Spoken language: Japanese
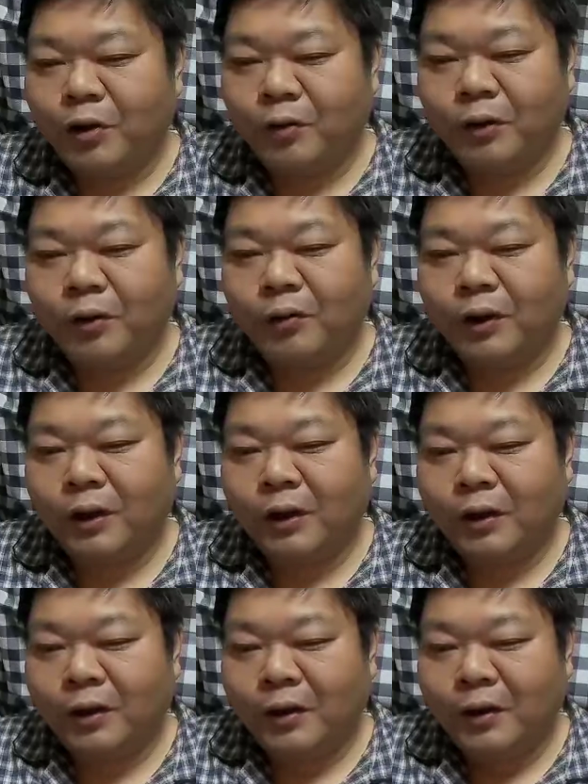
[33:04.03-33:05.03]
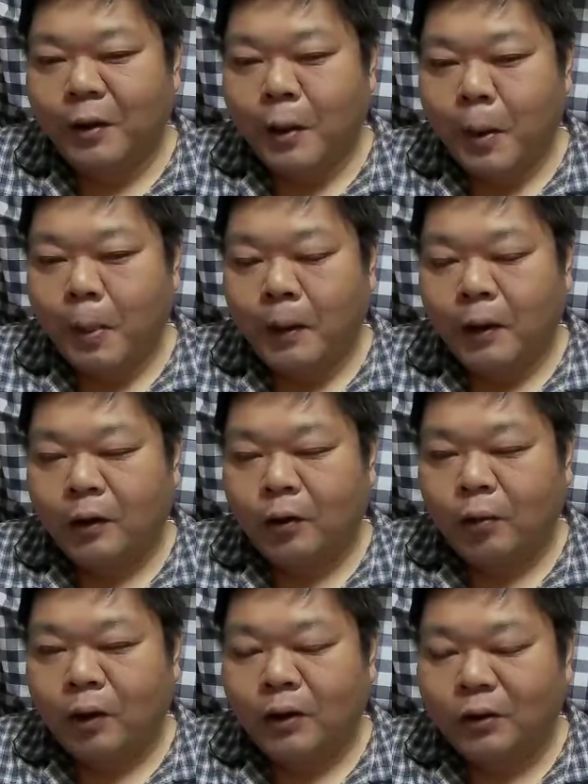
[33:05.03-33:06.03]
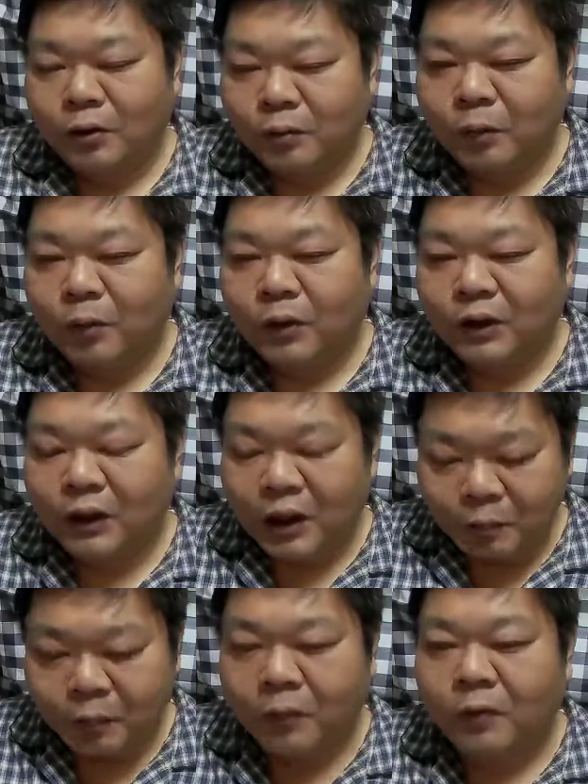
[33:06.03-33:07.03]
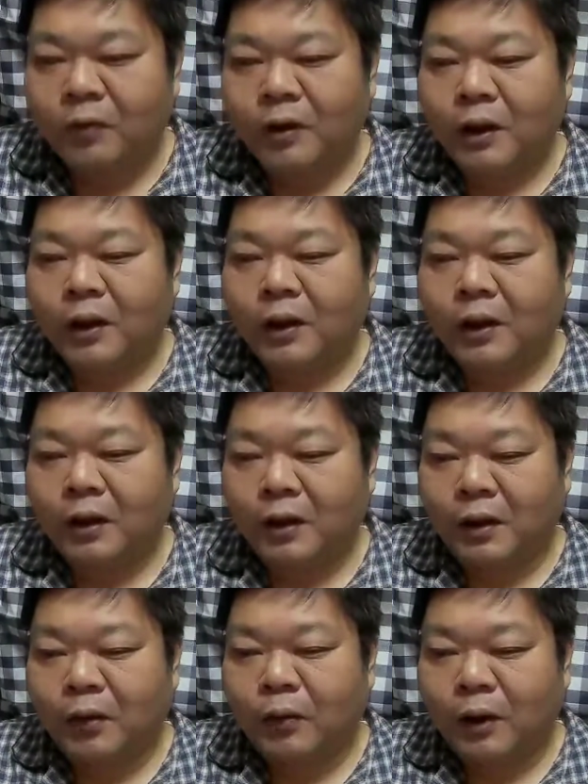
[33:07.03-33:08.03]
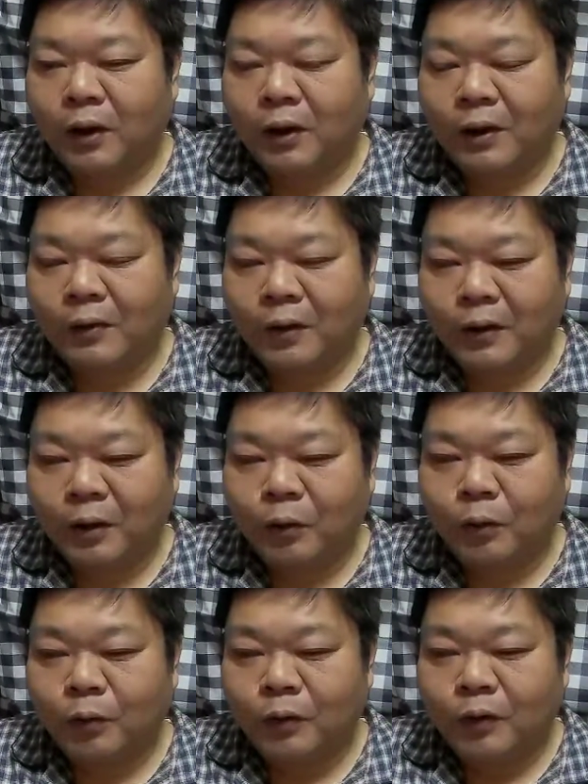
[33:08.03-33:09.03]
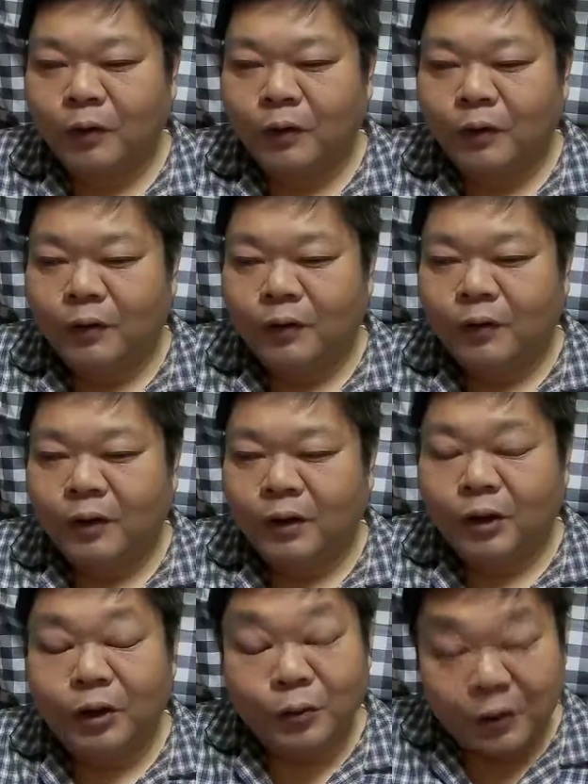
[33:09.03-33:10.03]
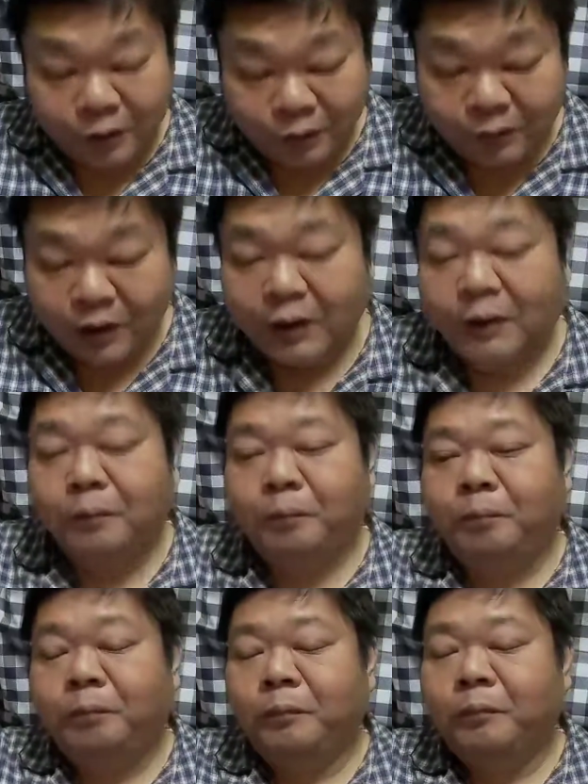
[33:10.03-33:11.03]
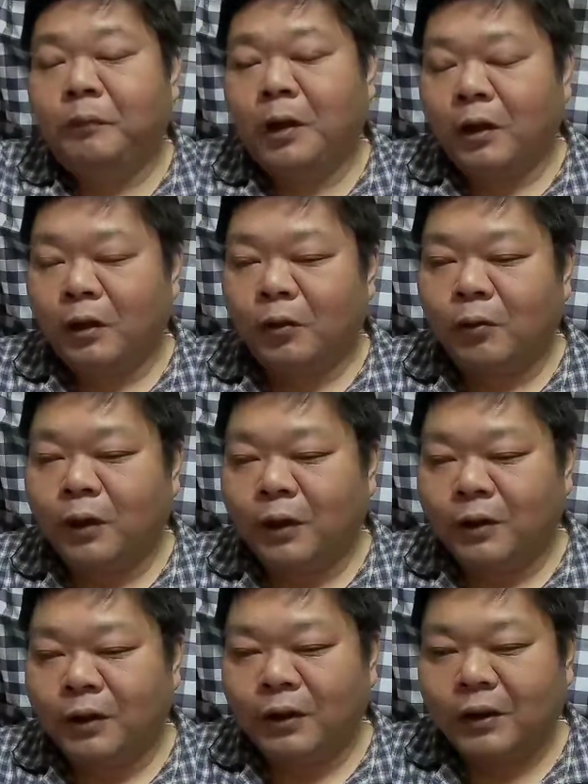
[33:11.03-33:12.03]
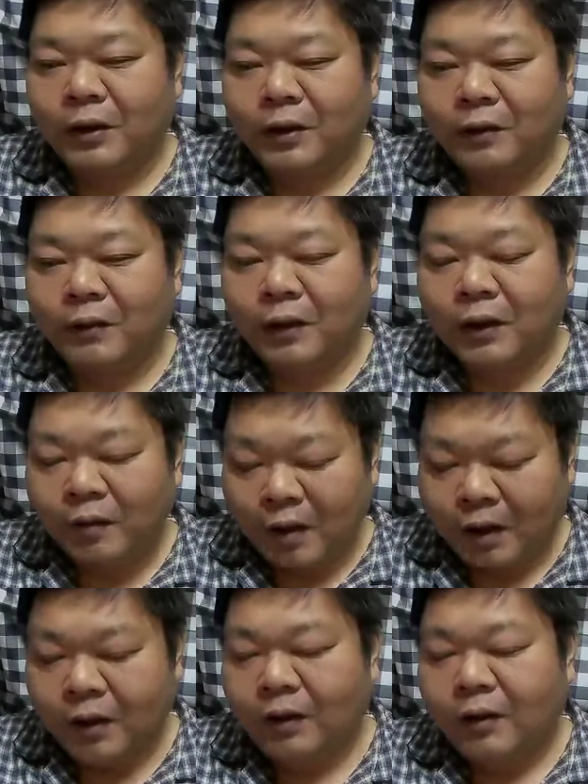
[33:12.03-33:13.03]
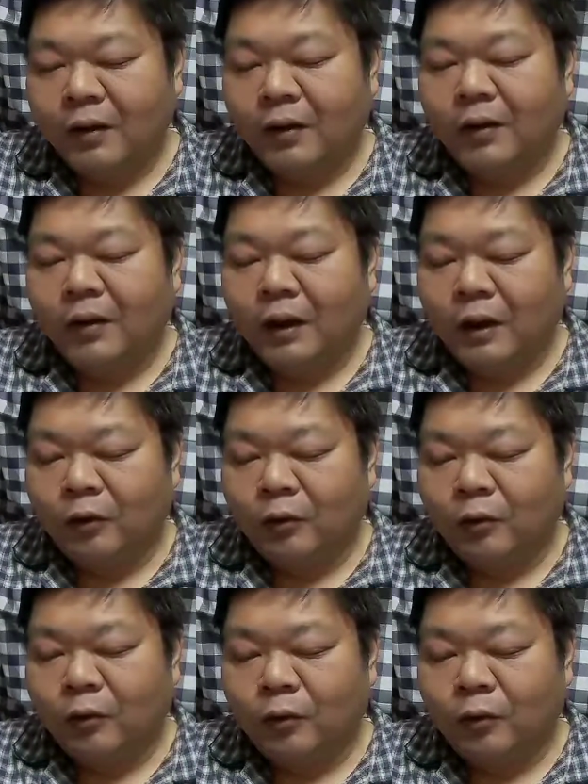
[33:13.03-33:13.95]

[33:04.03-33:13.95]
ニオンなので、えー、共感するもしないも、えー、ご覧になってる方の、えー、自由ですので、まあ、共感していただける方はあの